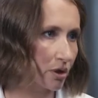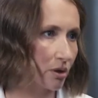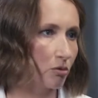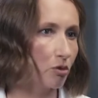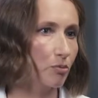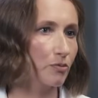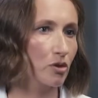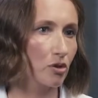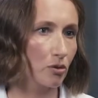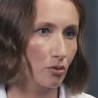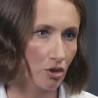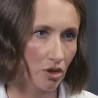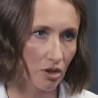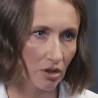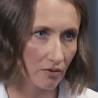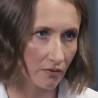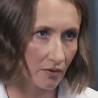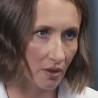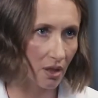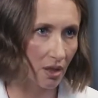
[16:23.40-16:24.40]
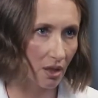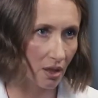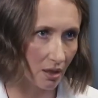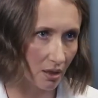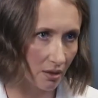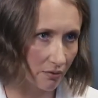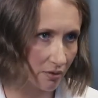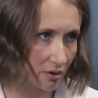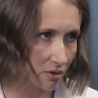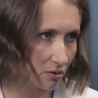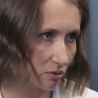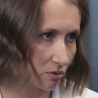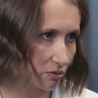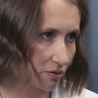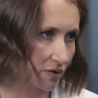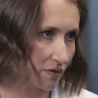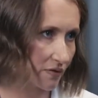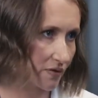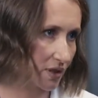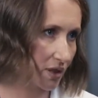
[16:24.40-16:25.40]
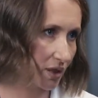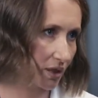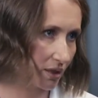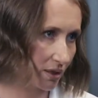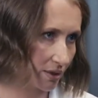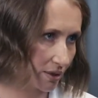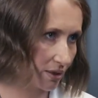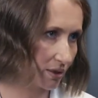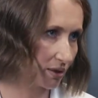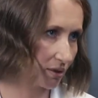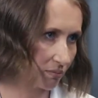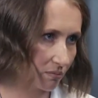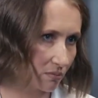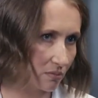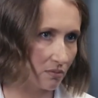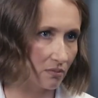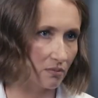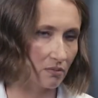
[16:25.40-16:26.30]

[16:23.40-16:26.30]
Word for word: там общая очередь в Китай, в которую все встали, да, там